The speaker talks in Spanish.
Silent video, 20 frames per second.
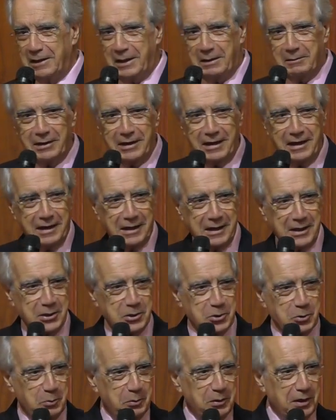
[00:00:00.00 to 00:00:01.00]
De manera
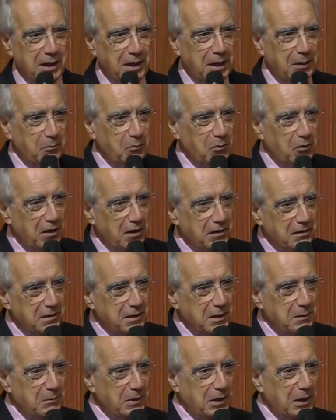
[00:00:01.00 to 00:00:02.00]
que subí a la
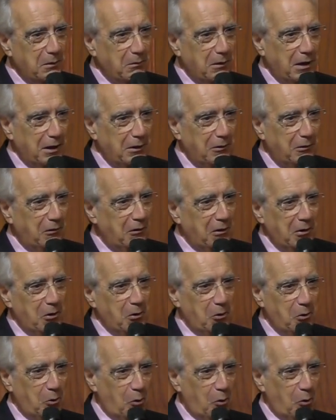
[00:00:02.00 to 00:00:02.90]
ambulancia y me llevaron,